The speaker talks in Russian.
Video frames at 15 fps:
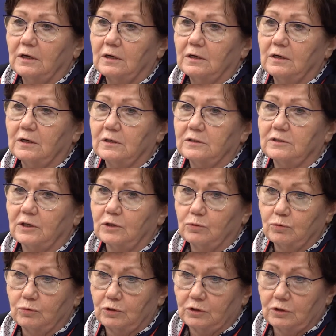Э,
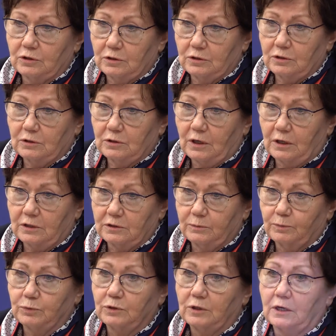Затулин, как
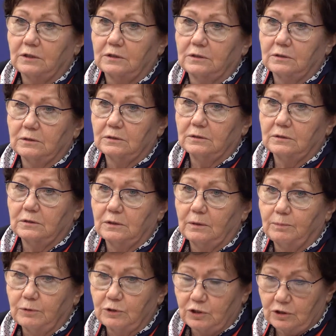депутат,
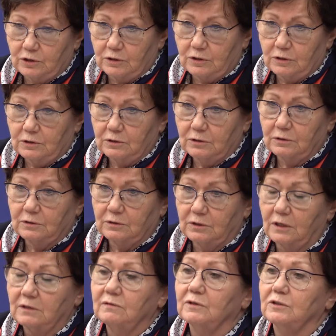напишет
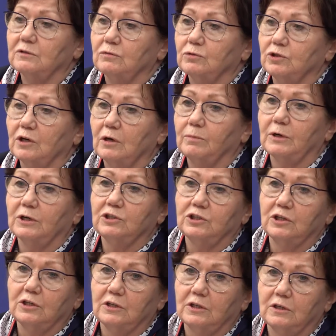соответствующее
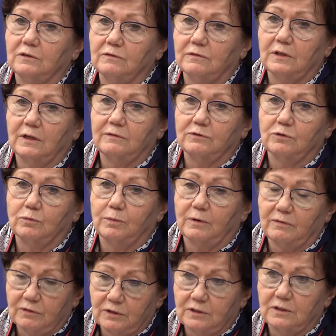обращение в Главное
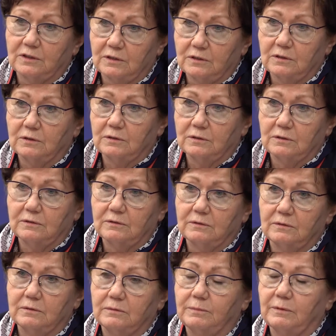управление
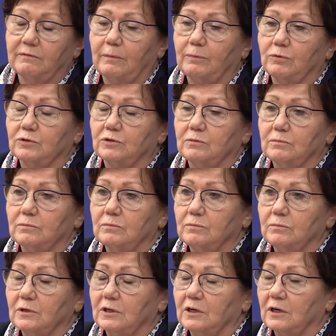по вопросам
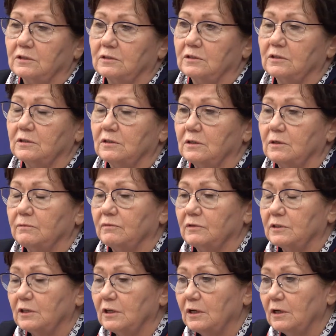миграции
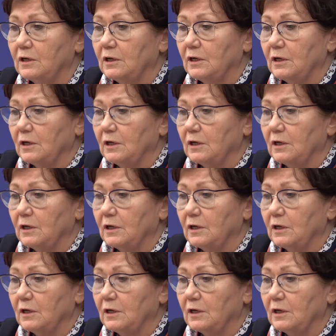МВД –